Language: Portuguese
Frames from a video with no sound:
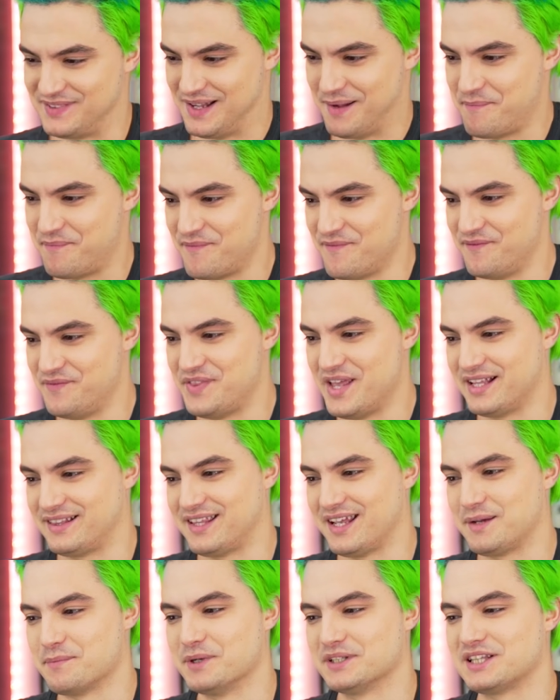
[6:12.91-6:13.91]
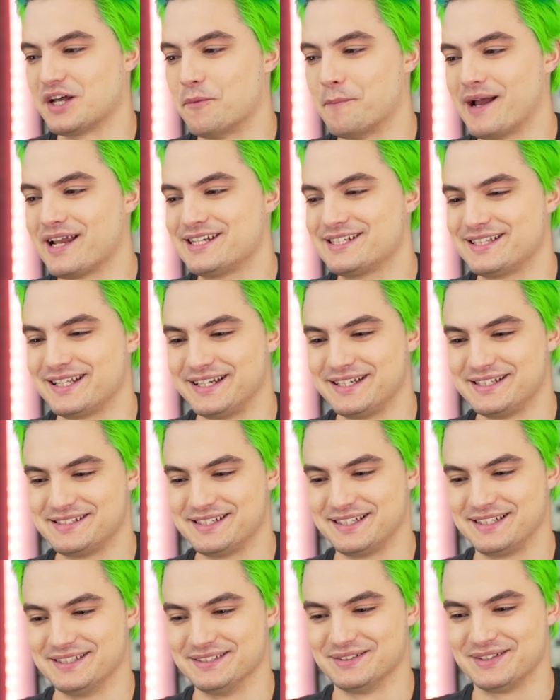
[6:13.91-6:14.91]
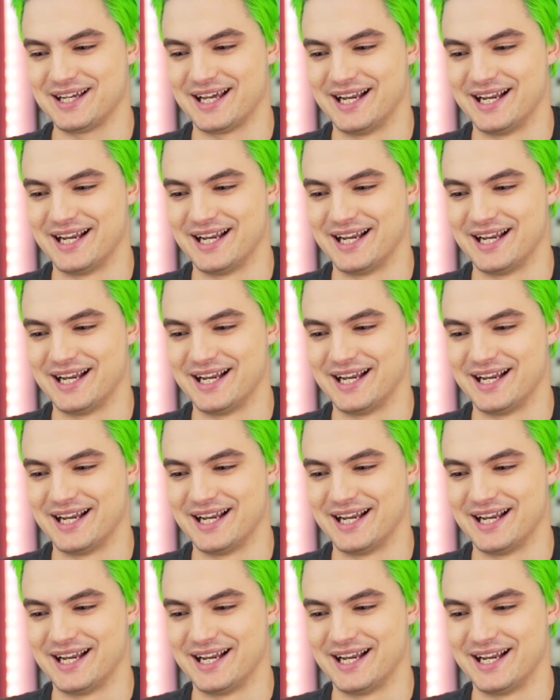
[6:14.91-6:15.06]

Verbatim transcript: sempre ter que botar o mais 13 aqui no